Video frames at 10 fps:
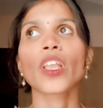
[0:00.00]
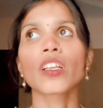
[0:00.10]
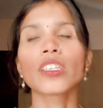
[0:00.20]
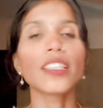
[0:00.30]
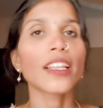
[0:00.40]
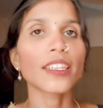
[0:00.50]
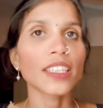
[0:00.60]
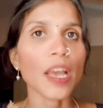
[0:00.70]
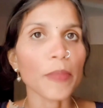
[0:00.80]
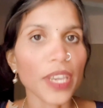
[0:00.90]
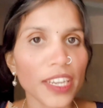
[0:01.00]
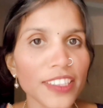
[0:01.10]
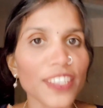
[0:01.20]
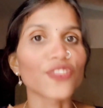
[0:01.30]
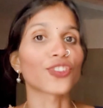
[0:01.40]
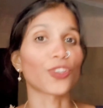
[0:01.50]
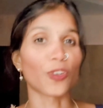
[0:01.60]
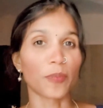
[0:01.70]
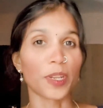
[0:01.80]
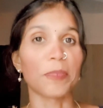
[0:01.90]
இதிலேருந்து நம்ம என்ன
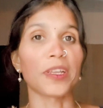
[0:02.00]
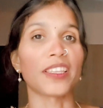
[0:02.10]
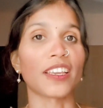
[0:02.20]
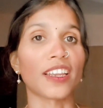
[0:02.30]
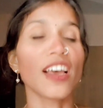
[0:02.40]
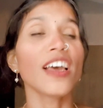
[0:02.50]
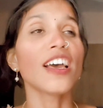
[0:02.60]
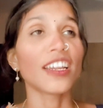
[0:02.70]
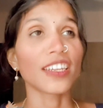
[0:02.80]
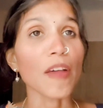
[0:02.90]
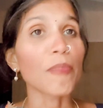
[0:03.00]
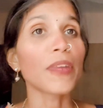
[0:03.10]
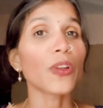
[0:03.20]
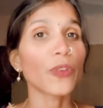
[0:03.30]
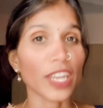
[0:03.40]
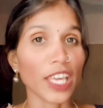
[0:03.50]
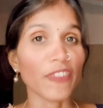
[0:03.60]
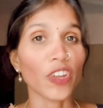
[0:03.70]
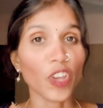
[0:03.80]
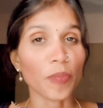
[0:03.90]
தெரிஞ்சுக்கிறோம் அப்படின்னு பார்த்திங்கன்னா நம்மளோட
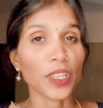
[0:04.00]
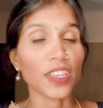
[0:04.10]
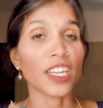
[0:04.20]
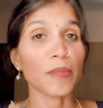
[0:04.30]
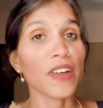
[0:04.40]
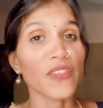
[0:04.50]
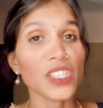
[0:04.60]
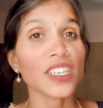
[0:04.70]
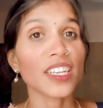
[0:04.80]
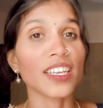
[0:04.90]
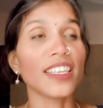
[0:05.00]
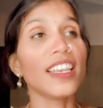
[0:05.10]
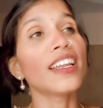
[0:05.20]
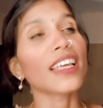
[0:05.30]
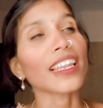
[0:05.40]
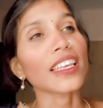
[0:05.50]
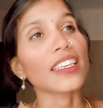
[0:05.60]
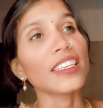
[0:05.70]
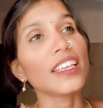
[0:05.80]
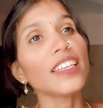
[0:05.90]
லைஃப்லேயும் அப்படி தான் நம்ம அவசர கதியில்
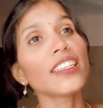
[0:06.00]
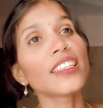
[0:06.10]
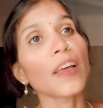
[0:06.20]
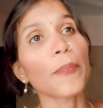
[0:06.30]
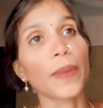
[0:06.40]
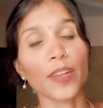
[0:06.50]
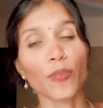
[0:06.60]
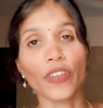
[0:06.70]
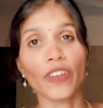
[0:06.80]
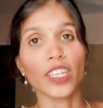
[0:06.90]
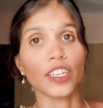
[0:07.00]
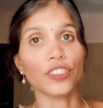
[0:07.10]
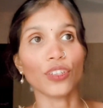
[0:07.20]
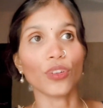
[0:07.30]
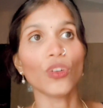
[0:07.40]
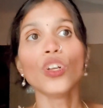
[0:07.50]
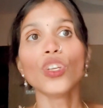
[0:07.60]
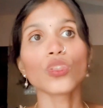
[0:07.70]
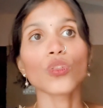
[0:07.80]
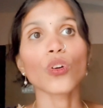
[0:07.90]
நிறைய தப்பான முடிவுகள் எடுத்துகிறோம்
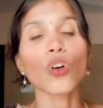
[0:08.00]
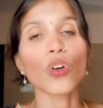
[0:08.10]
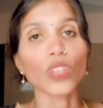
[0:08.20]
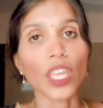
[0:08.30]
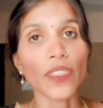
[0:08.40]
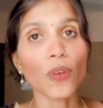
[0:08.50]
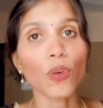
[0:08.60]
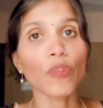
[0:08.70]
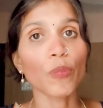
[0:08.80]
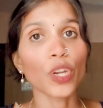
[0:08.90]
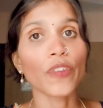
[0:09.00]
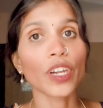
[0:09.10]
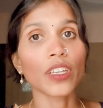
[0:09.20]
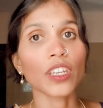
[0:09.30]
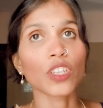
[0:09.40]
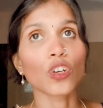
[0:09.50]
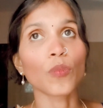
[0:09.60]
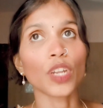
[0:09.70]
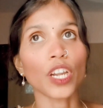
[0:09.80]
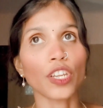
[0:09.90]
ஸோ எந்த ஒரு முடிவு எடுக்கிறதுக்கு
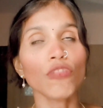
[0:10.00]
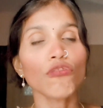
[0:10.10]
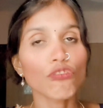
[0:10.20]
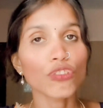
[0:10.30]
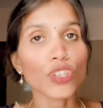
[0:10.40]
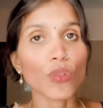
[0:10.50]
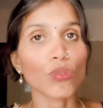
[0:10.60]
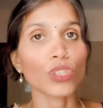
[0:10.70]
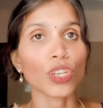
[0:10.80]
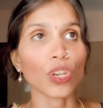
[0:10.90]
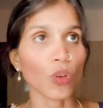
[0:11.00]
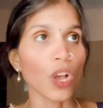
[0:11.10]
முன்னாடியும் கொஞ்சம் யோசிக்கணும்